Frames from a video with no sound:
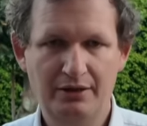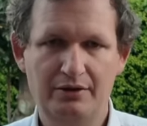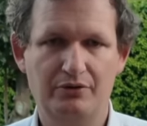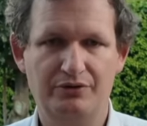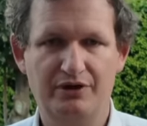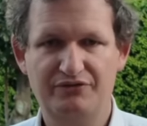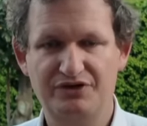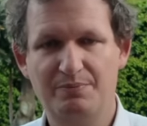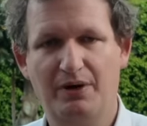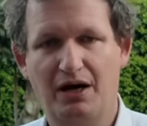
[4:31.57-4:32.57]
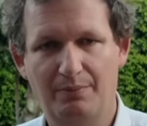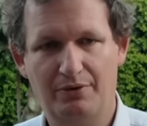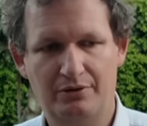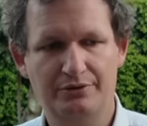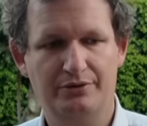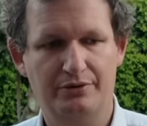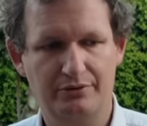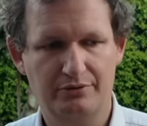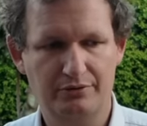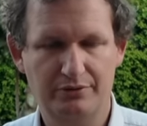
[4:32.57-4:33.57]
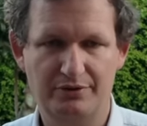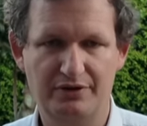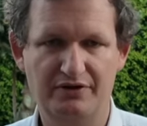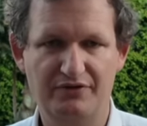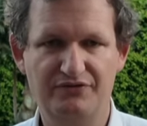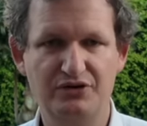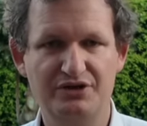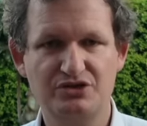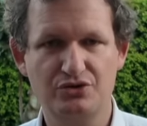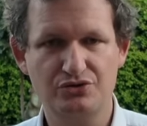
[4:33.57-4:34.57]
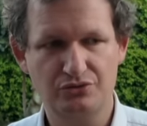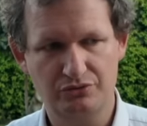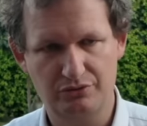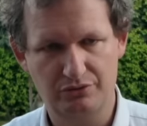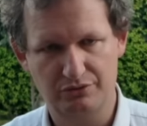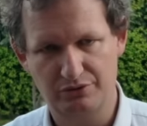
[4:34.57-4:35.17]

on a fini par apprendre qu'ils faisaient une extension de,